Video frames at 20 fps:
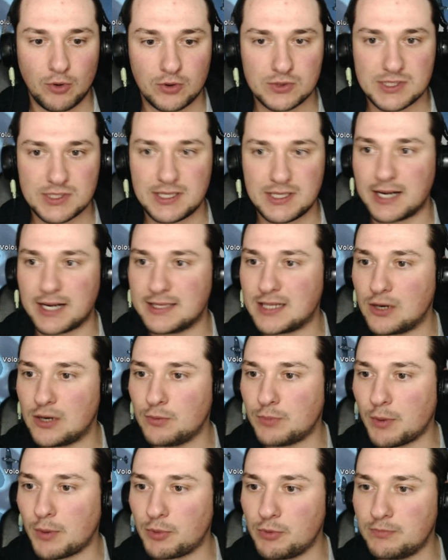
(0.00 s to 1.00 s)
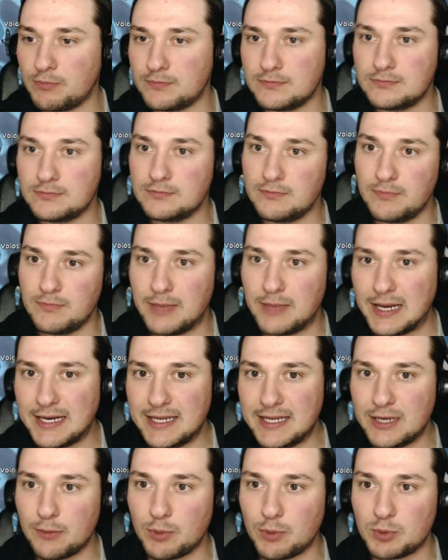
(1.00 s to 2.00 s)
così da renderle un po' più
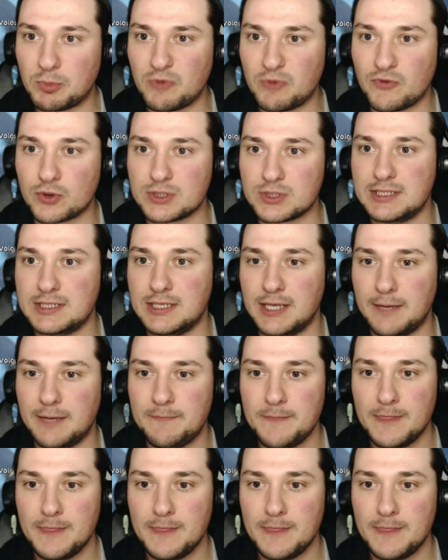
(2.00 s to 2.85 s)
belline, un po' più fortine.